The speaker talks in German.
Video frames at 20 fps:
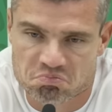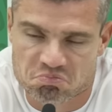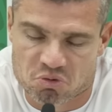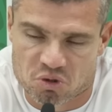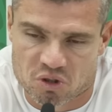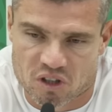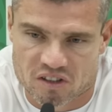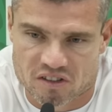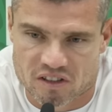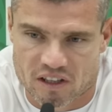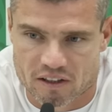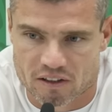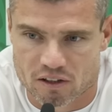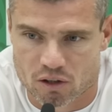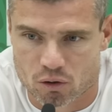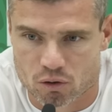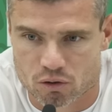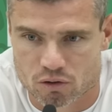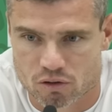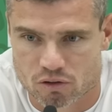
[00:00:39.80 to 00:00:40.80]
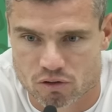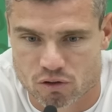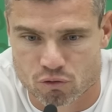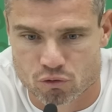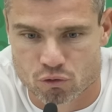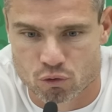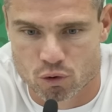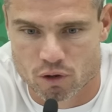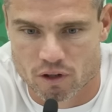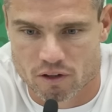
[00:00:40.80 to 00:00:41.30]
und hast eigentlich auch das
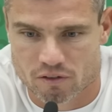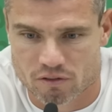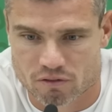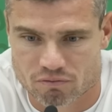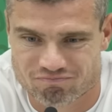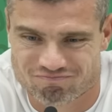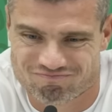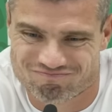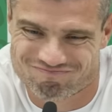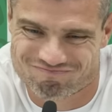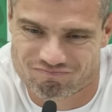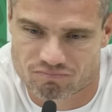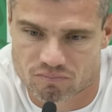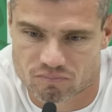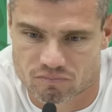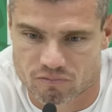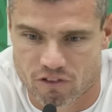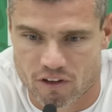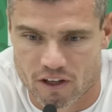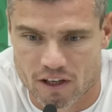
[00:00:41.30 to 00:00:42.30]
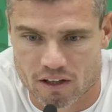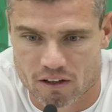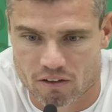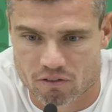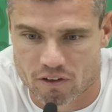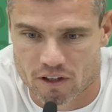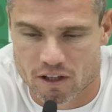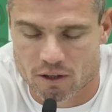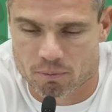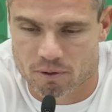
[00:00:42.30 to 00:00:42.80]
Gefühl, dass wenig,
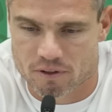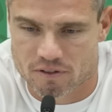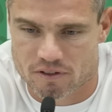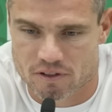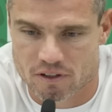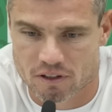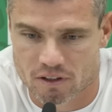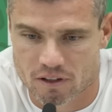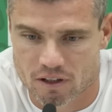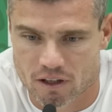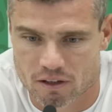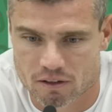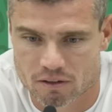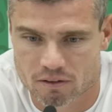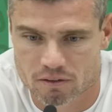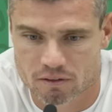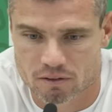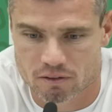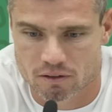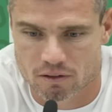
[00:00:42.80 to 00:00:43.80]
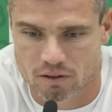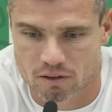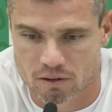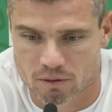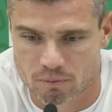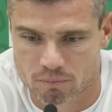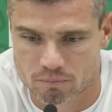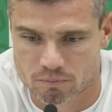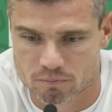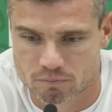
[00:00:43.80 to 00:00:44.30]
wenig passieren kann,
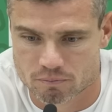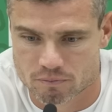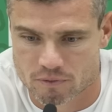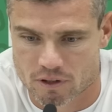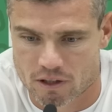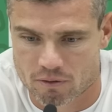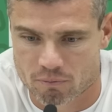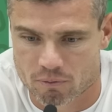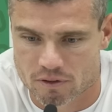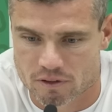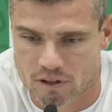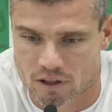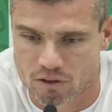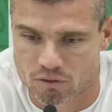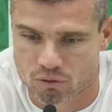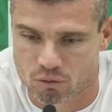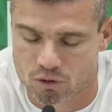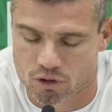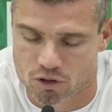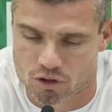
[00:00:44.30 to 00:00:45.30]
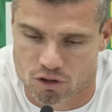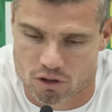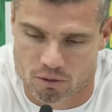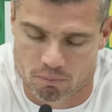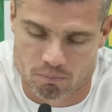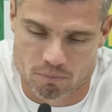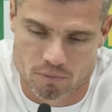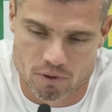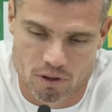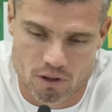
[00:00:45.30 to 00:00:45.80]
ähm, dann hätten wir es alle so
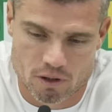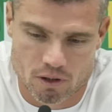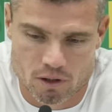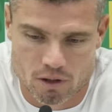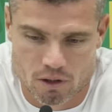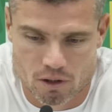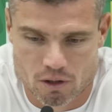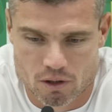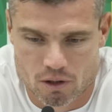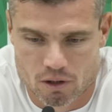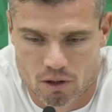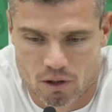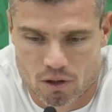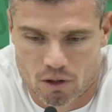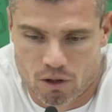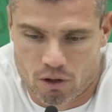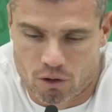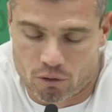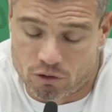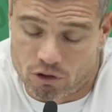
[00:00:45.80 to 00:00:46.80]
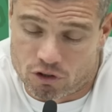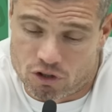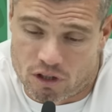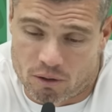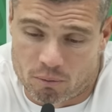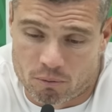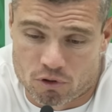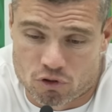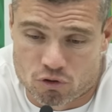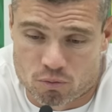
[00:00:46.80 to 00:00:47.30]
unterschrieben. Und dann
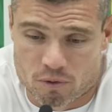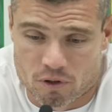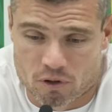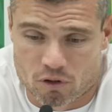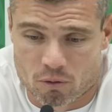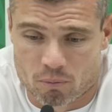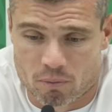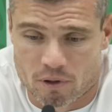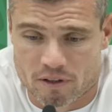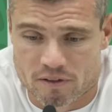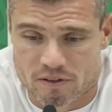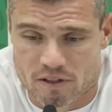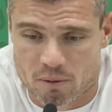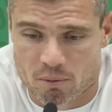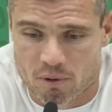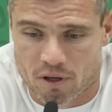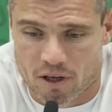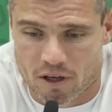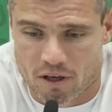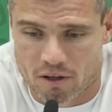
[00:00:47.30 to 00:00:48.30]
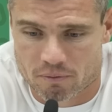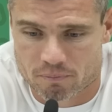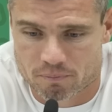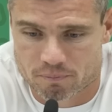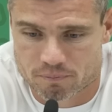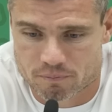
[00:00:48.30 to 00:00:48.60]
schenken wir das Spiel komplett selber her.